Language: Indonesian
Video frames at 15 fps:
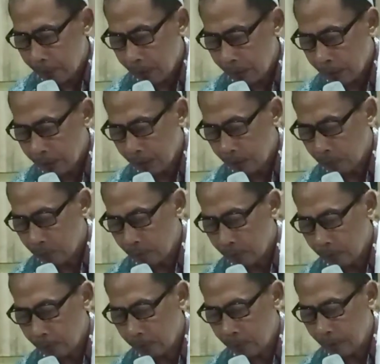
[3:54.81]
ing yen
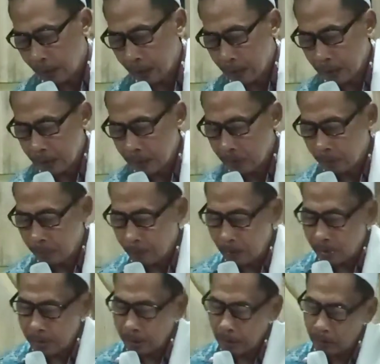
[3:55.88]
tanggorohake
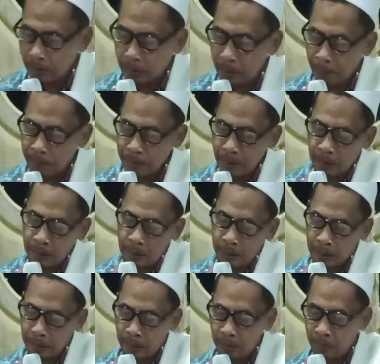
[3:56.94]
sapa sira nafsaka
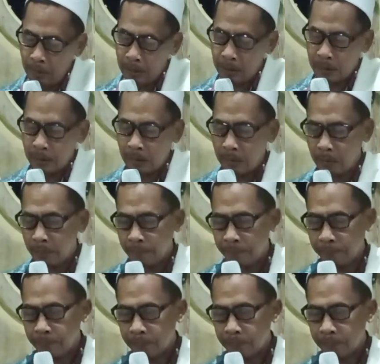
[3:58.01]
ing awak sira